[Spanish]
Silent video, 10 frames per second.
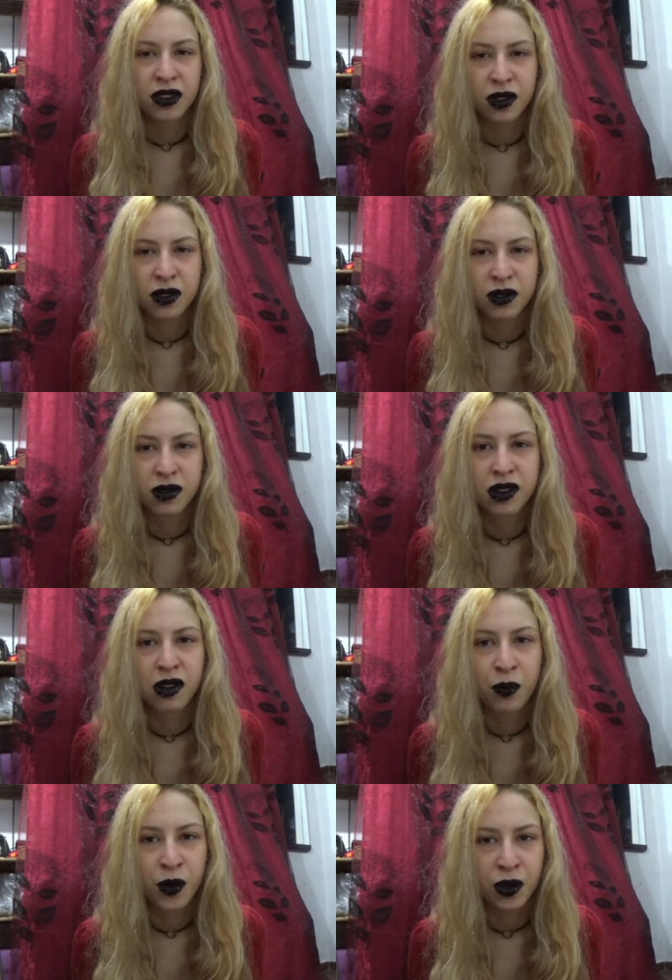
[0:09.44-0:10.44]
son
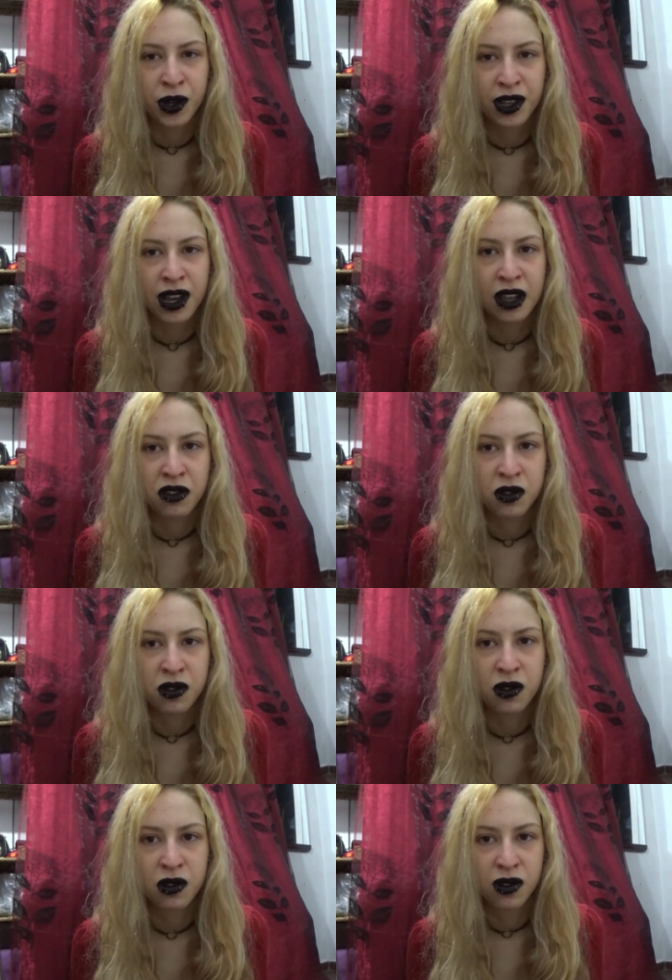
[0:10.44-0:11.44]
los peores casos
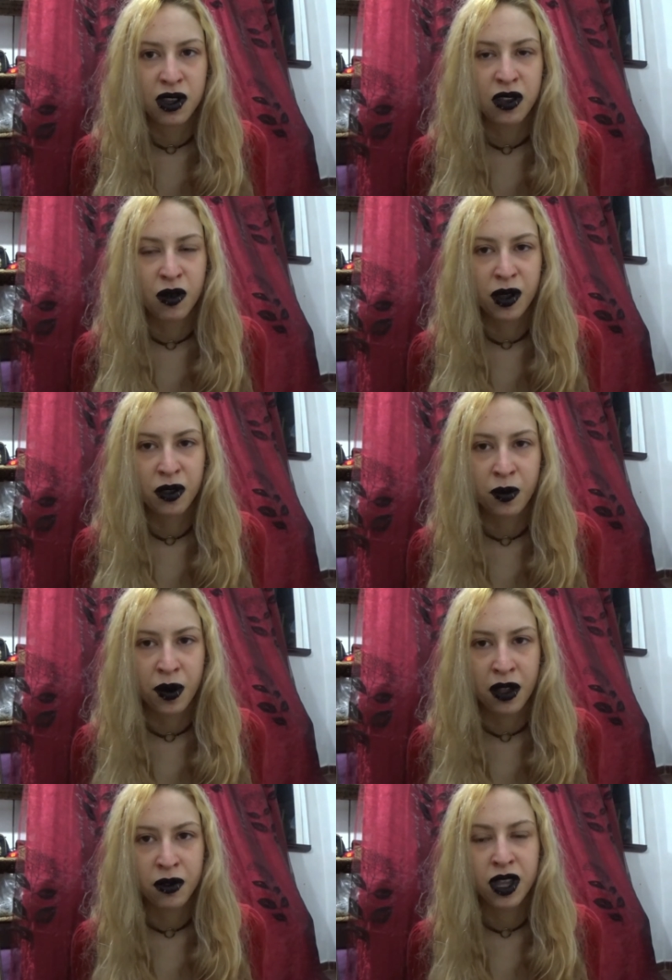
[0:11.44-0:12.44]
con los que yo me he
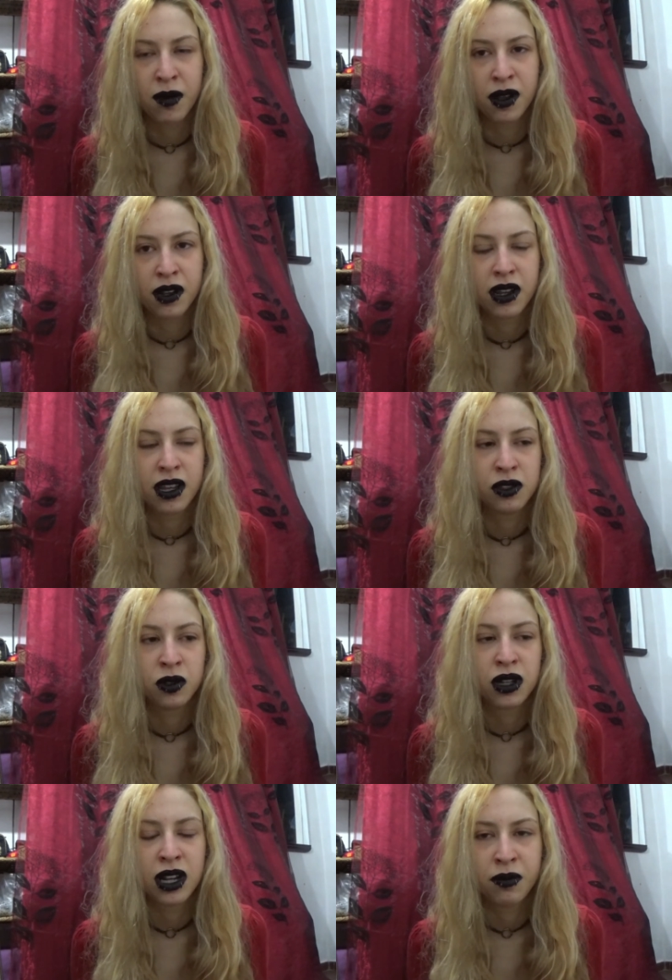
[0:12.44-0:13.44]
topado y que me han
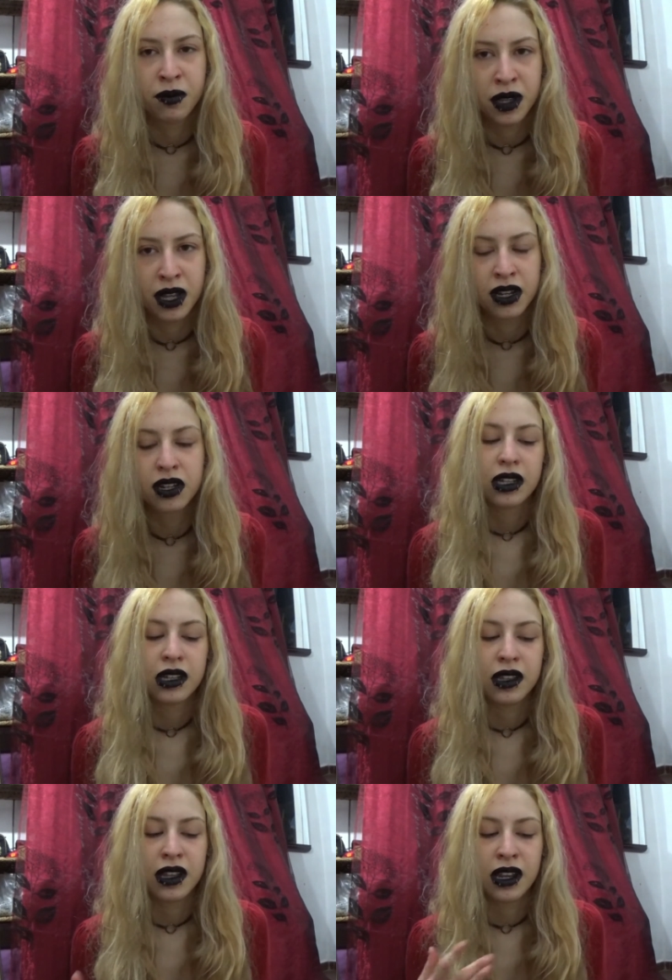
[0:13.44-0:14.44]
hecho cambiar y
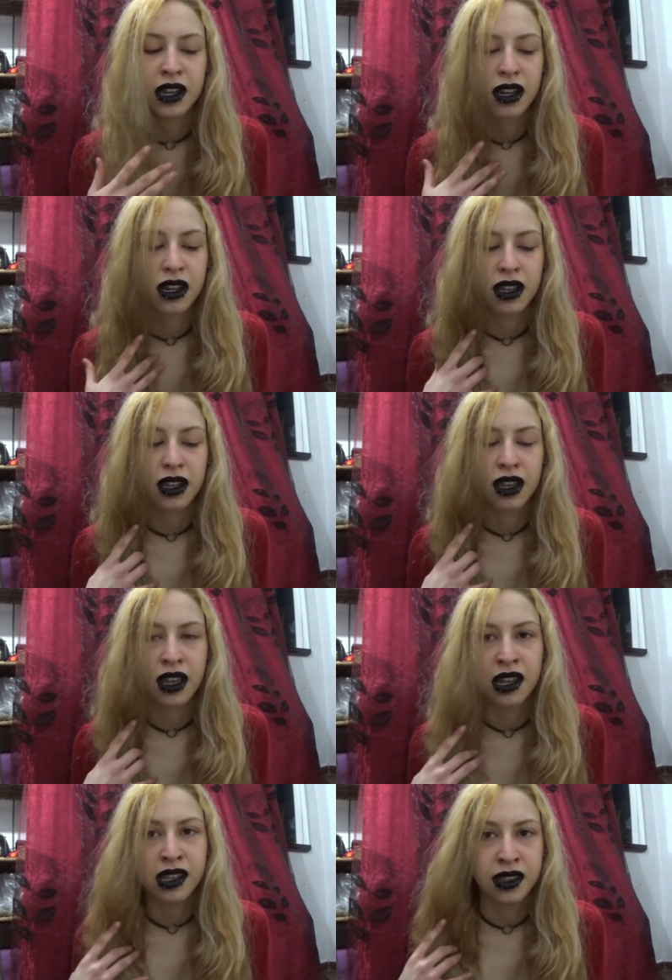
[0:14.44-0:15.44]
tener que
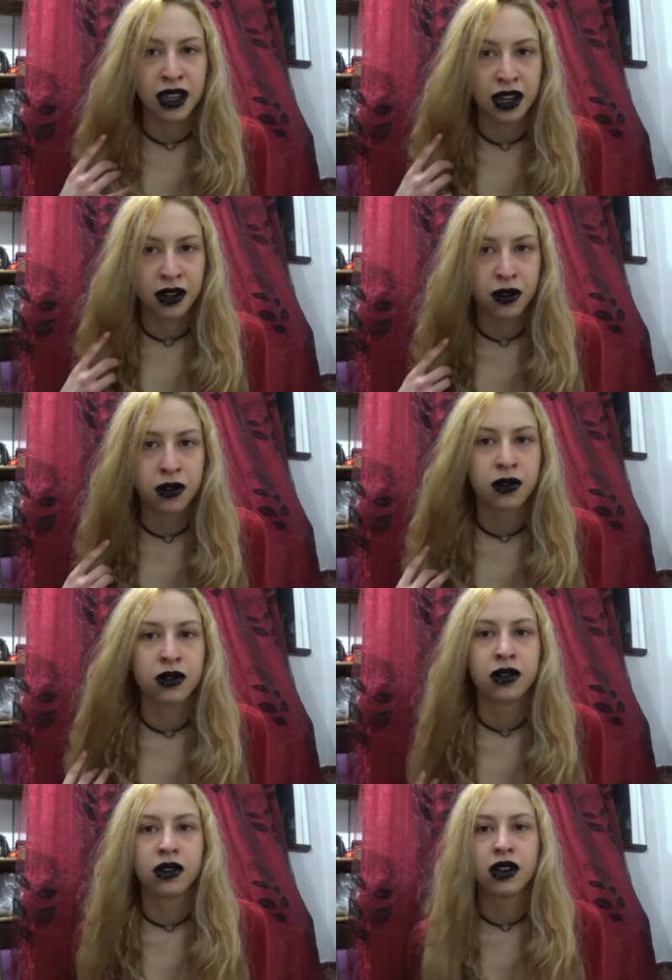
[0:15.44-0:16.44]
lidiar
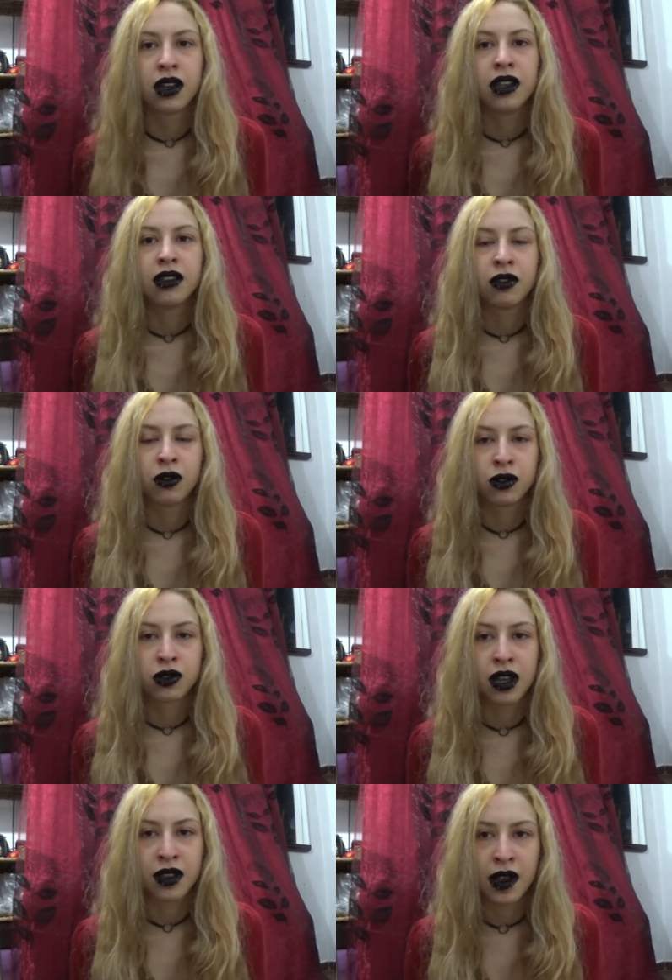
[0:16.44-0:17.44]
con estos
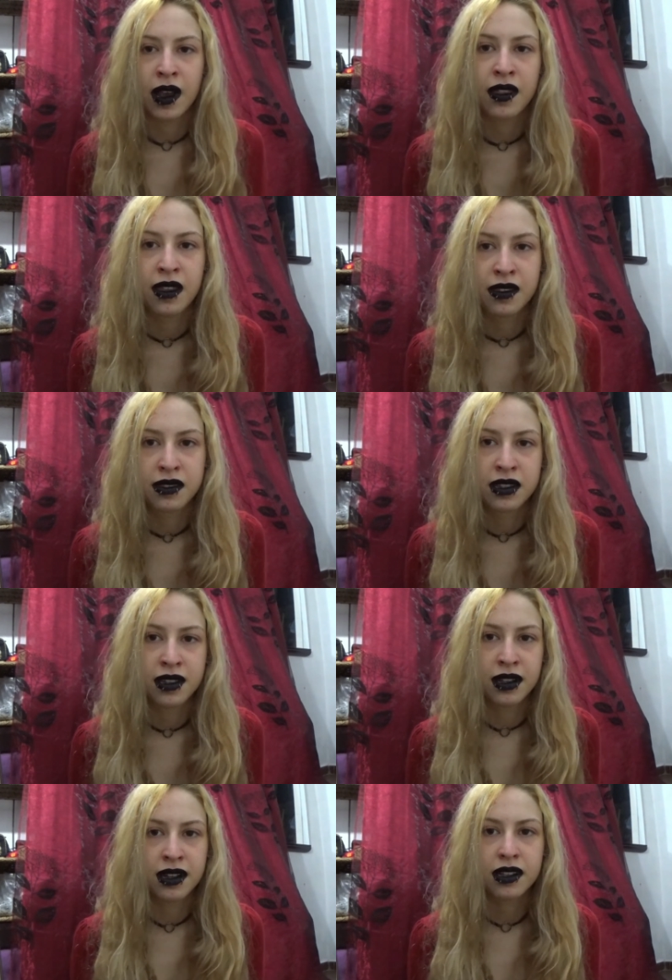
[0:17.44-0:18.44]
ataques de
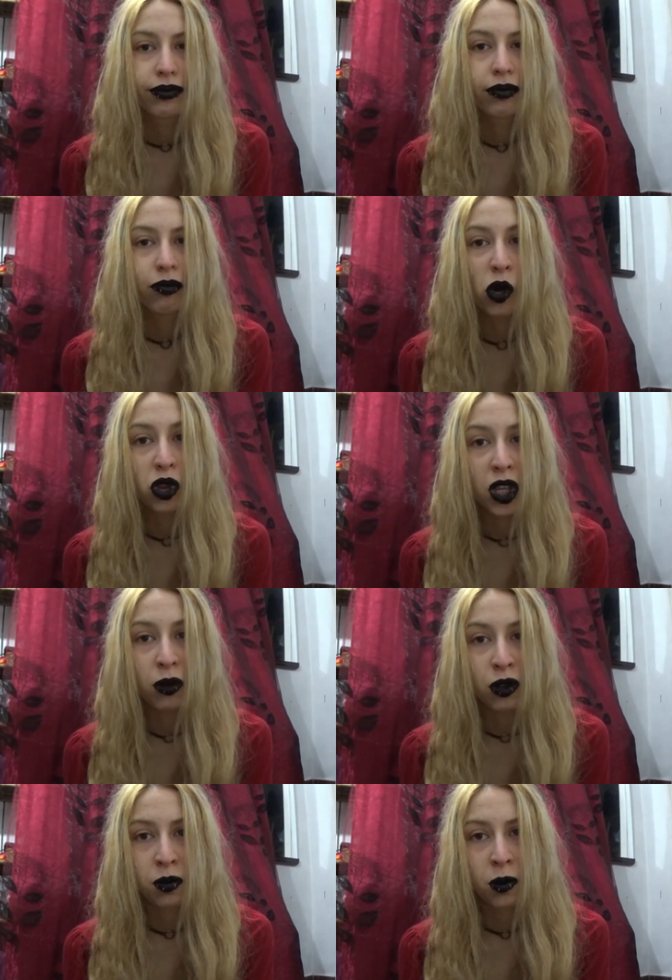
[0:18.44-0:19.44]
ansiedad.
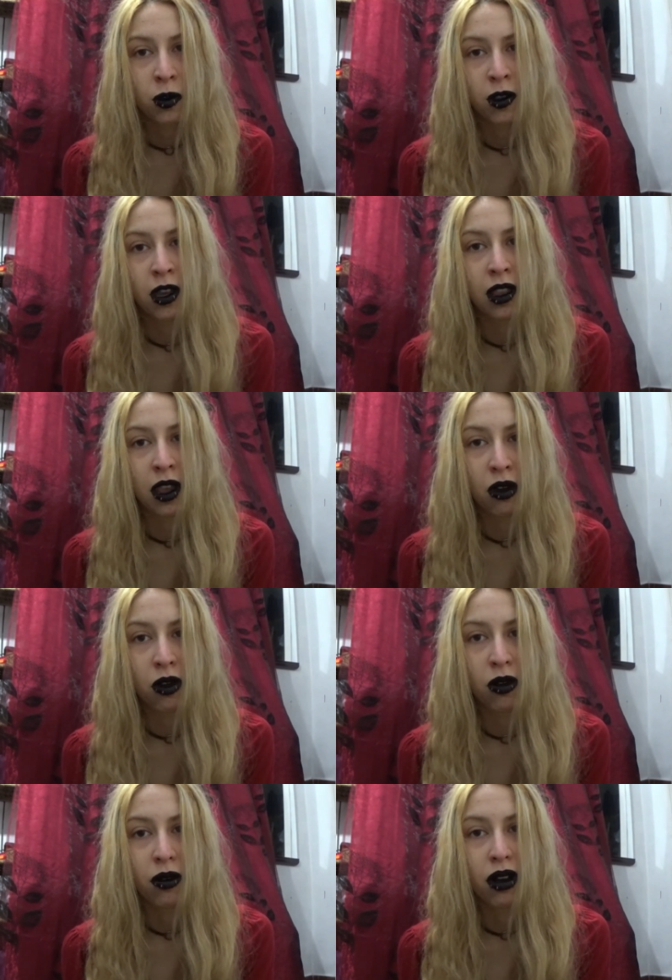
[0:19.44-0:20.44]
Motivos por los que
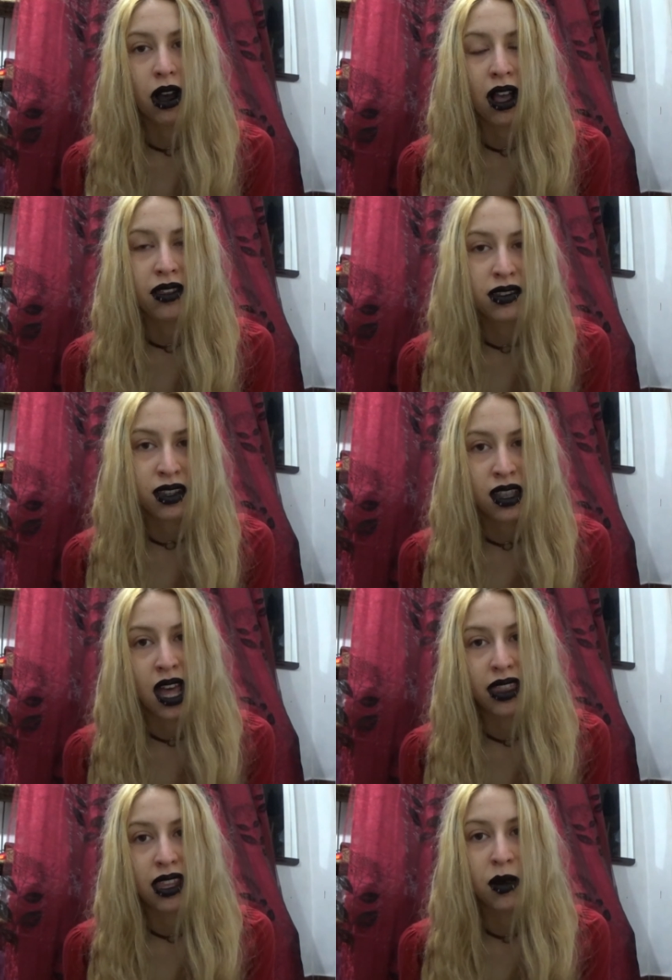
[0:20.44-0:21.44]
tengo
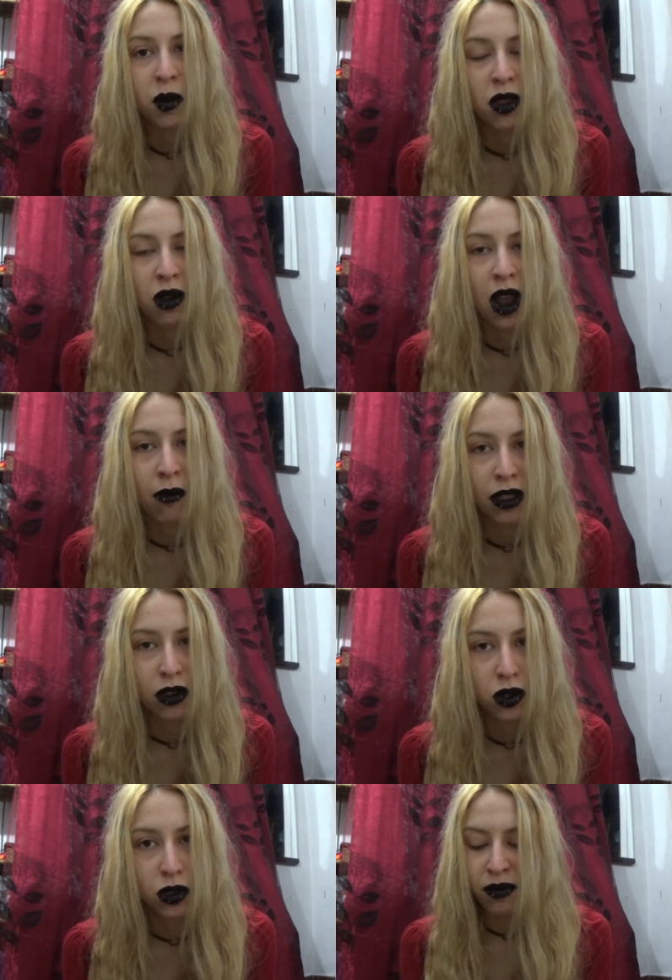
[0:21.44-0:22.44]
ansiedad y miedo al
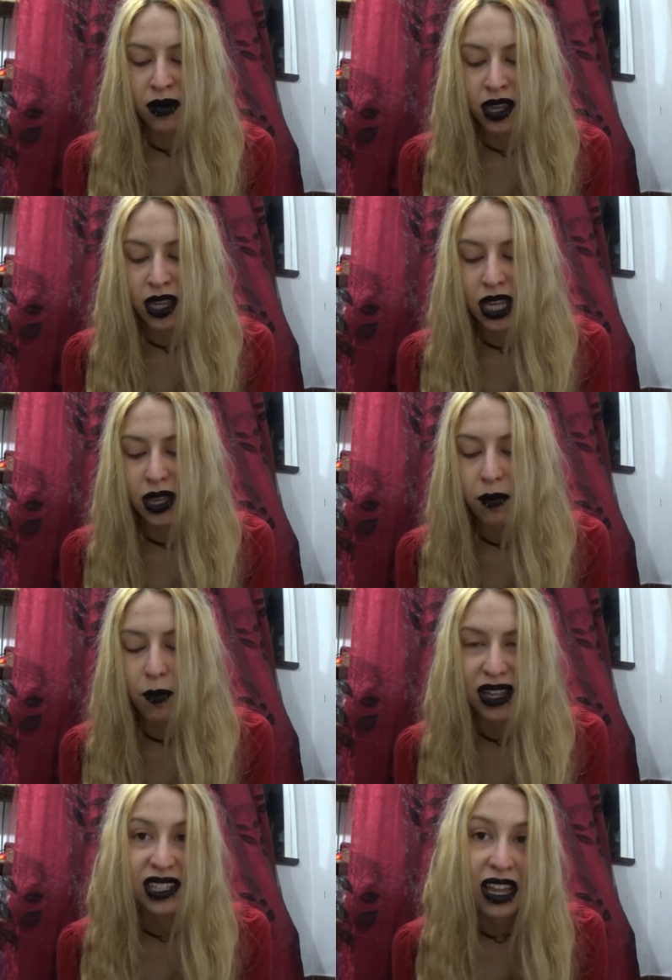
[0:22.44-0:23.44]
abandono. Mi
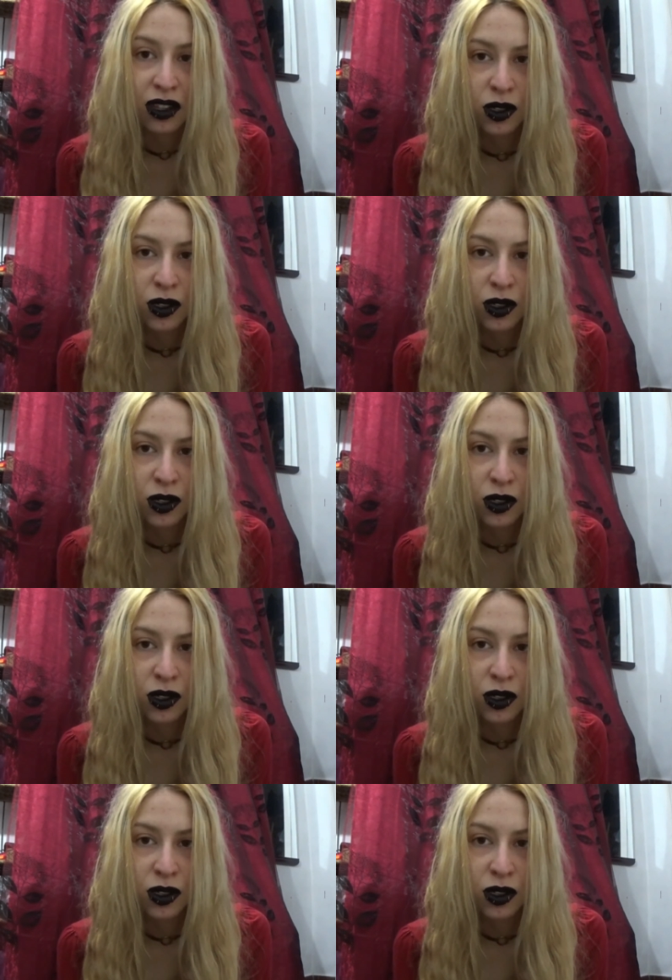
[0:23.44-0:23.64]
pasado,